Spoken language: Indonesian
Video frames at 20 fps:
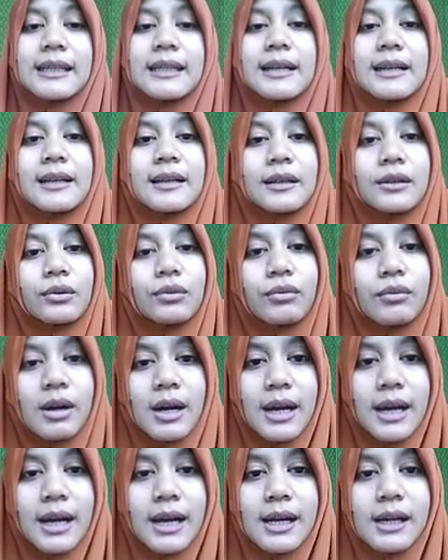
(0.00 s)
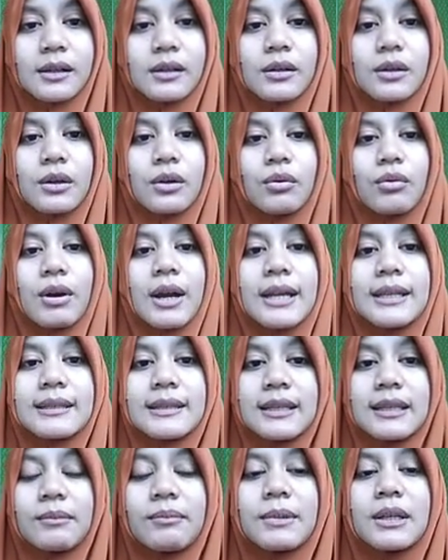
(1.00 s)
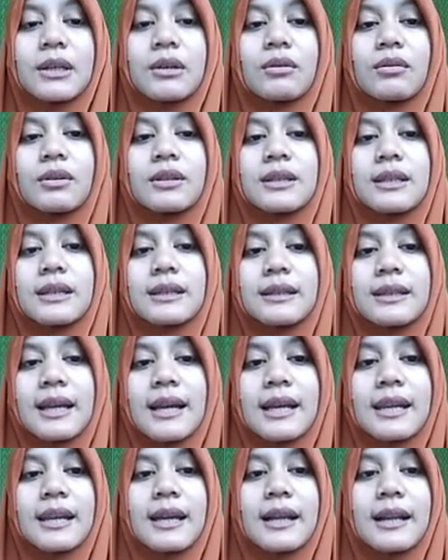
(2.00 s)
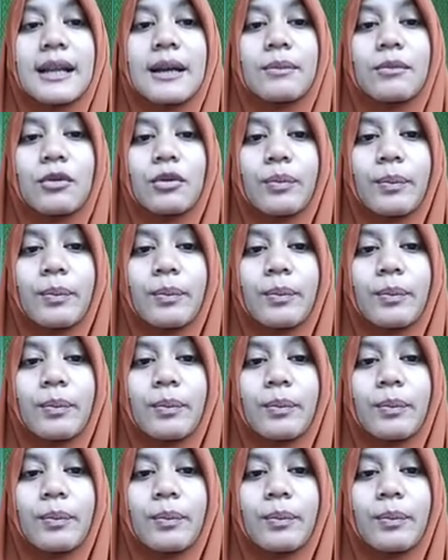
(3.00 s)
Yang kedua, wajib ikut serta dalam